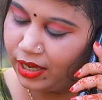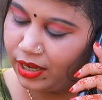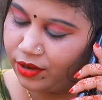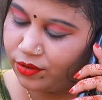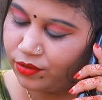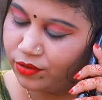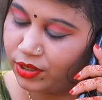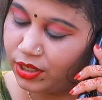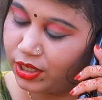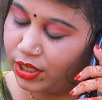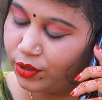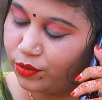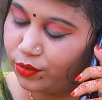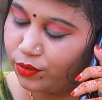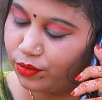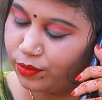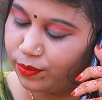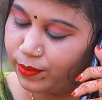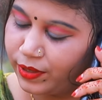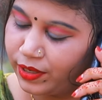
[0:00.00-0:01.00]
এখন কি
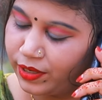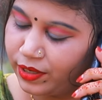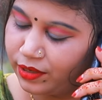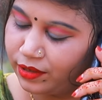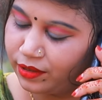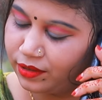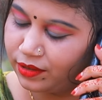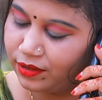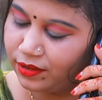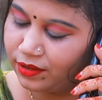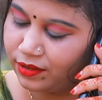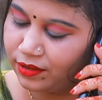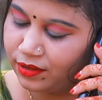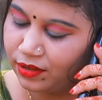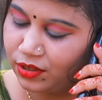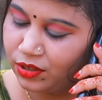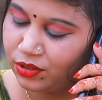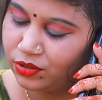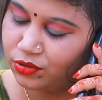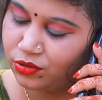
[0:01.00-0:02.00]
করবেন
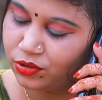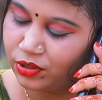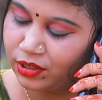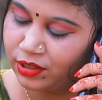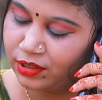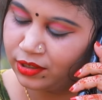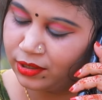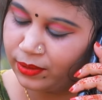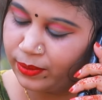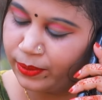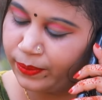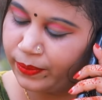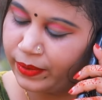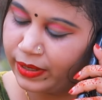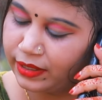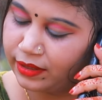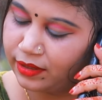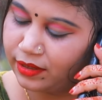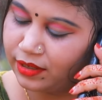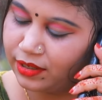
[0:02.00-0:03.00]
চলেন না মামা
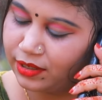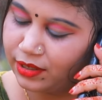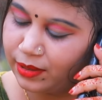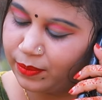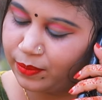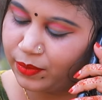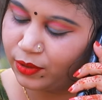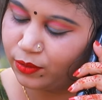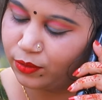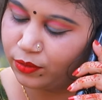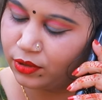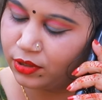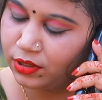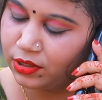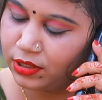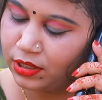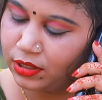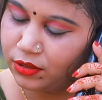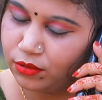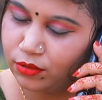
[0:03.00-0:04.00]
একদিনকে আমরা ঘুরতে
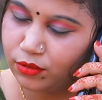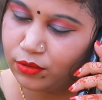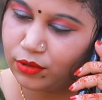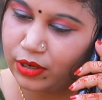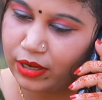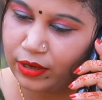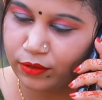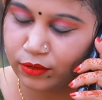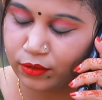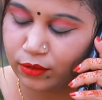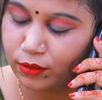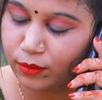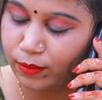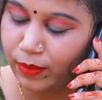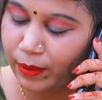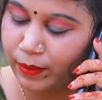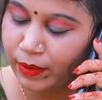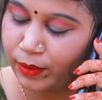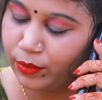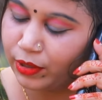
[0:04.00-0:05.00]
যাই দূর এখন তো
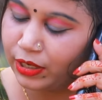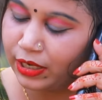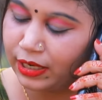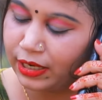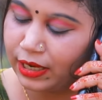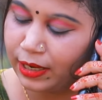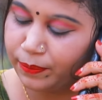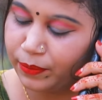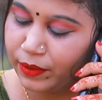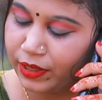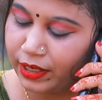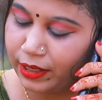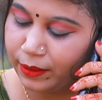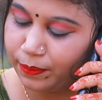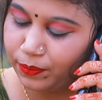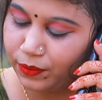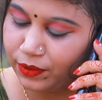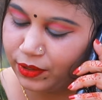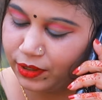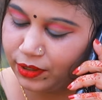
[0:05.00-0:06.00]
মামা বলে লাভ নাই
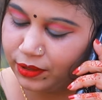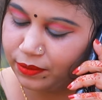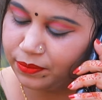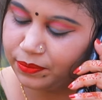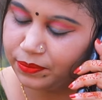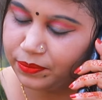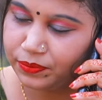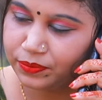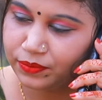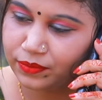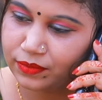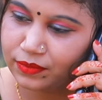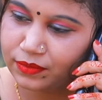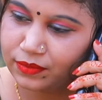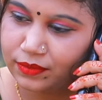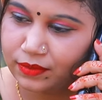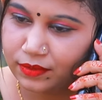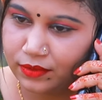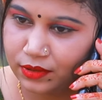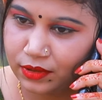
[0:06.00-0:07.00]
আপনারে কই
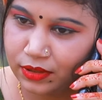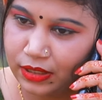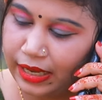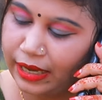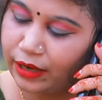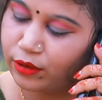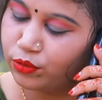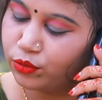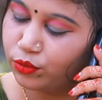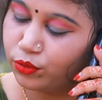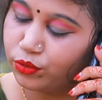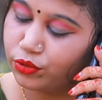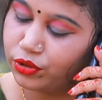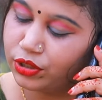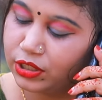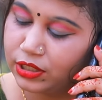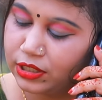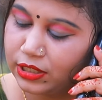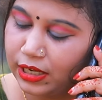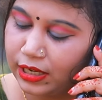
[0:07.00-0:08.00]
যাবা এখন
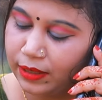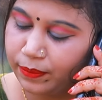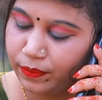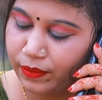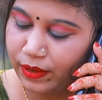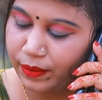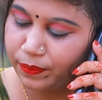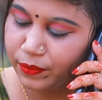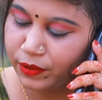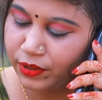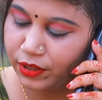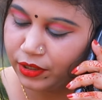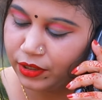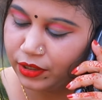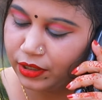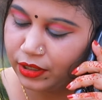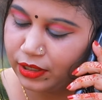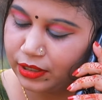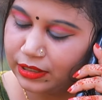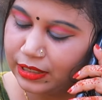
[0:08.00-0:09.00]
ঘুরতে যাই আপনারে
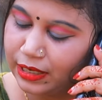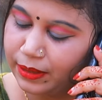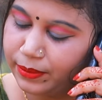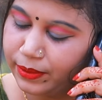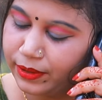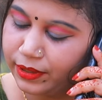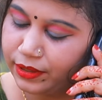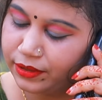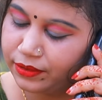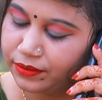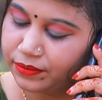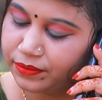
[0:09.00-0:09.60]
নিয়ে যাইবেন